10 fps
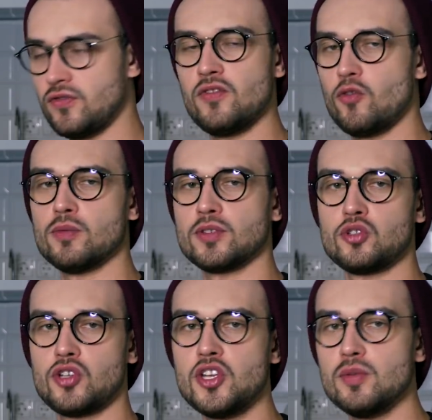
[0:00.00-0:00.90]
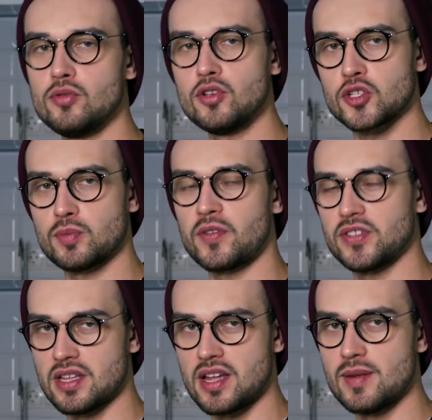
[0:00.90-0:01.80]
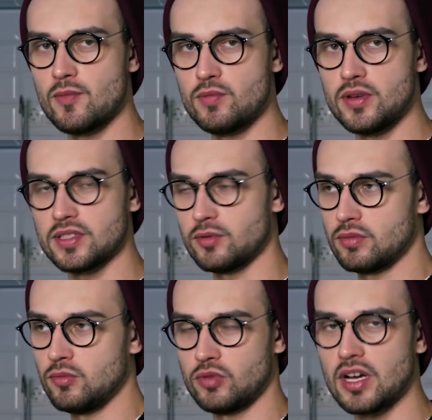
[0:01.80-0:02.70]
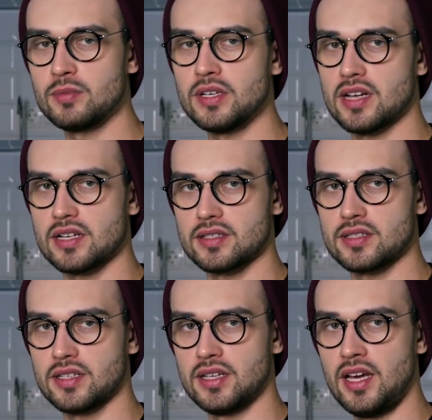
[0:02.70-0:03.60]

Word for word: ни в коем случае не будешь профессиональным убийцей, вот, ну, как мне кажется.